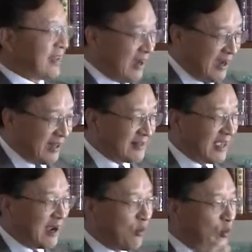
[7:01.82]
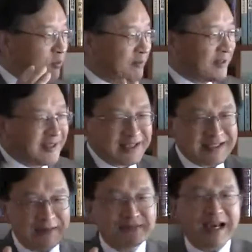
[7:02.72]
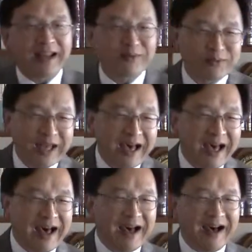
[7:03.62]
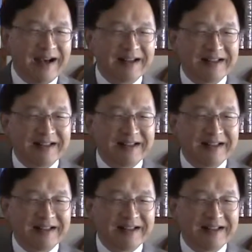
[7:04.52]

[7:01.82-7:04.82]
야 내가 오불 드린 게 참 잘했구나.